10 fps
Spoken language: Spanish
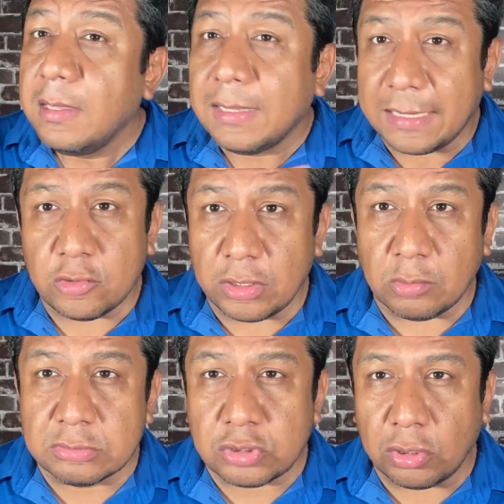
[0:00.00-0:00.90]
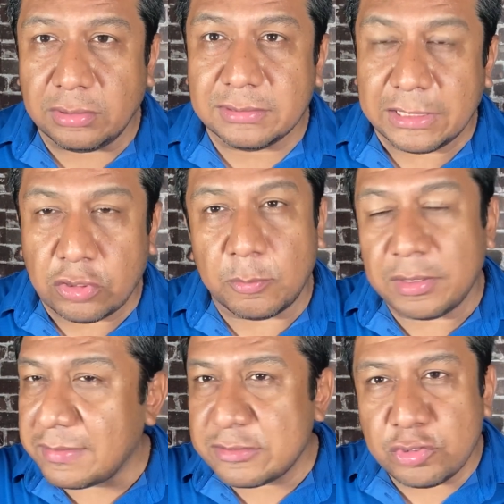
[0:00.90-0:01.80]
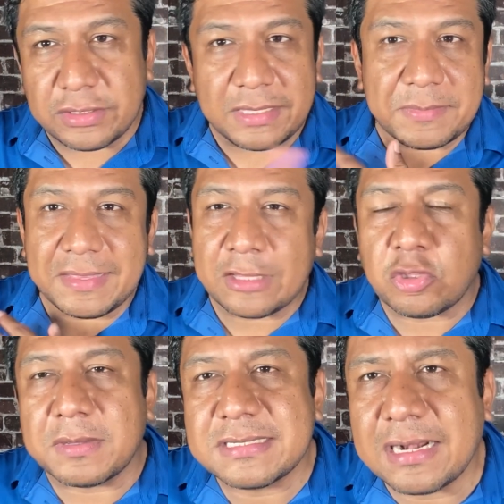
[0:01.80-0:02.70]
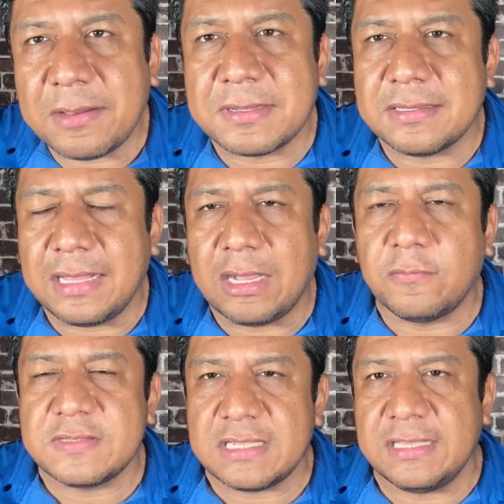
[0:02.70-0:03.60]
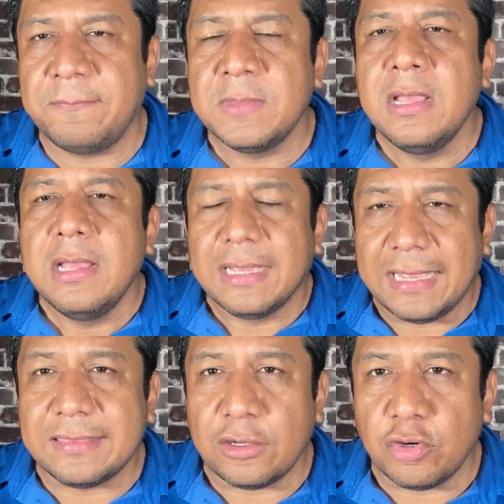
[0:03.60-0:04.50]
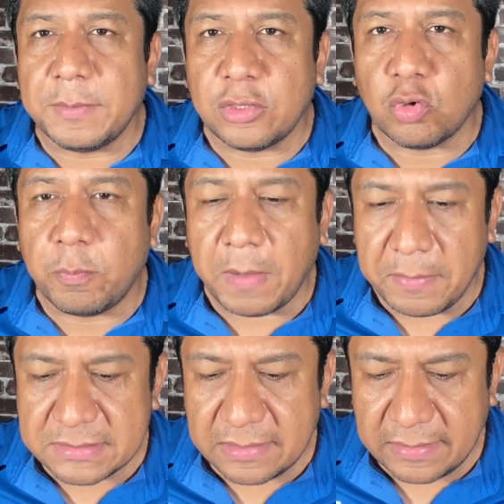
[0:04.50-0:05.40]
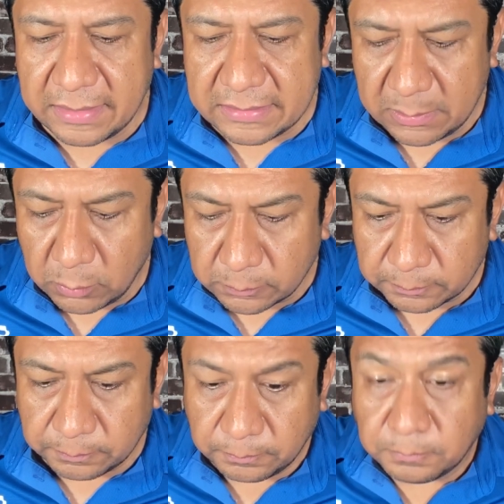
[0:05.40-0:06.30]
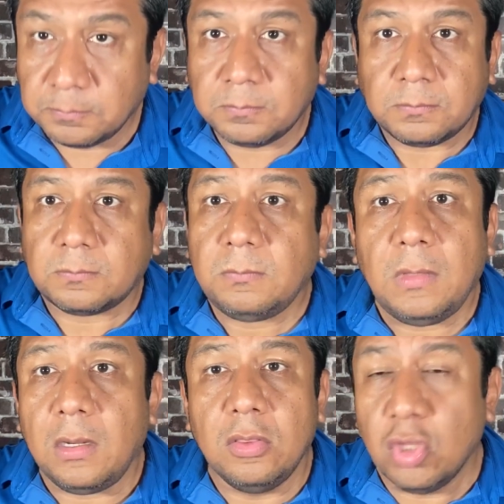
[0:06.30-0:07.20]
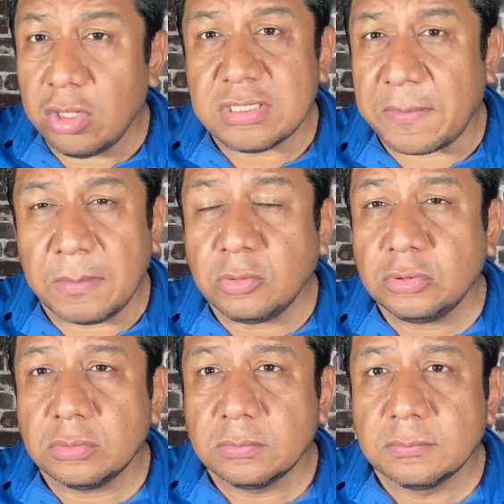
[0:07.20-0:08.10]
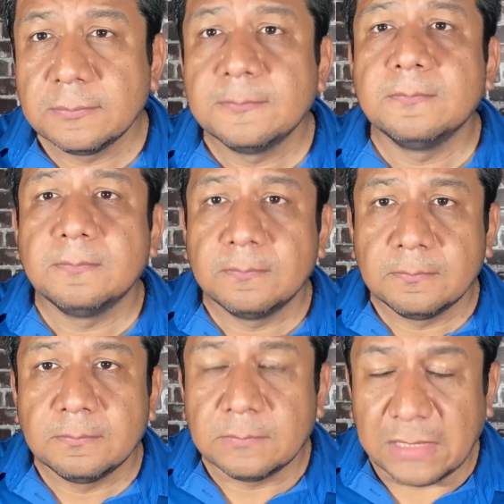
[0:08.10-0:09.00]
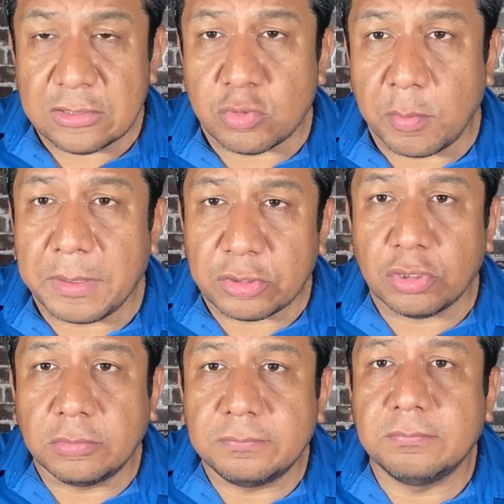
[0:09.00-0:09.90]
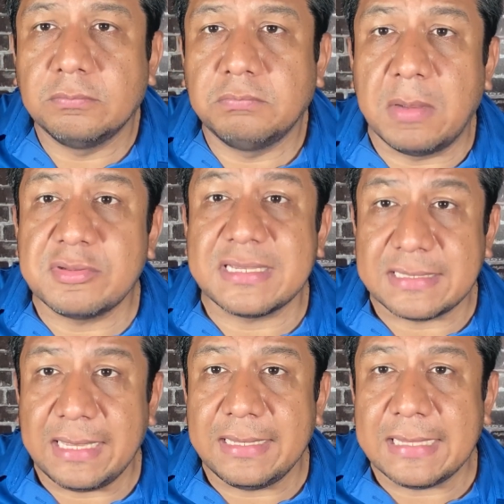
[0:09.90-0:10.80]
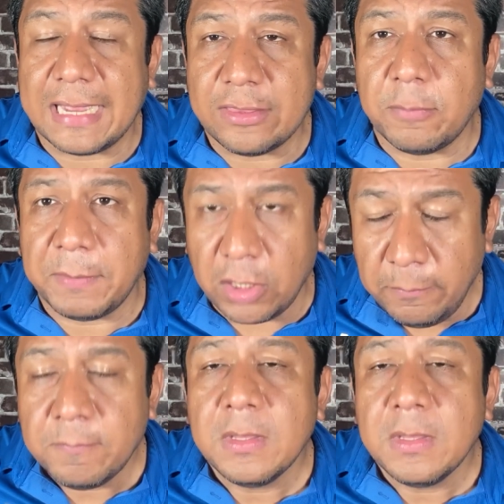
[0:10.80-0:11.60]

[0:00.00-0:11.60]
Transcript: que no le gustó y tomó la decisión de inmediato vaciar la, la oficina que anteriormente ocupaba este directivo? No lo sabemos. En su momento vamos a seguir indagando, pero